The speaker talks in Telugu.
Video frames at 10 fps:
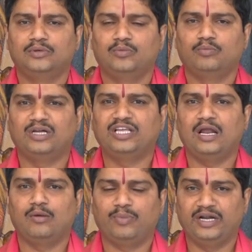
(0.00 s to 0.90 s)

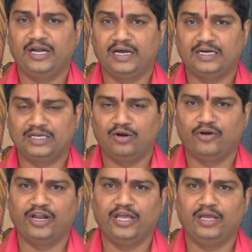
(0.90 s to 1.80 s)
మధ్యాహ్నం పన్నెండు గంటల
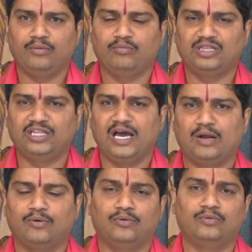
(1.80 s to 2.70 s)
నుండి
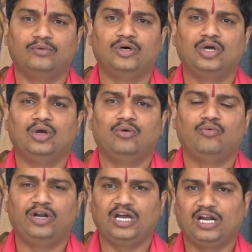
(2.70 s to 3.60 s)
మధ్యాహ్నం
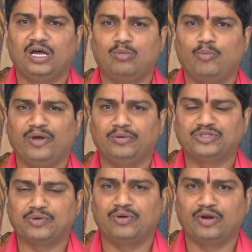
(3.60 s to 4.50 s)
ఒంటి గంట ముప్పై
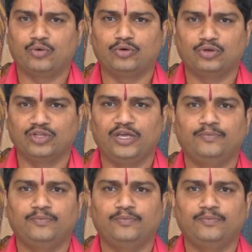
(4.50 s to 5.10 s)
నిమిషముల వరకు ఉంటుంది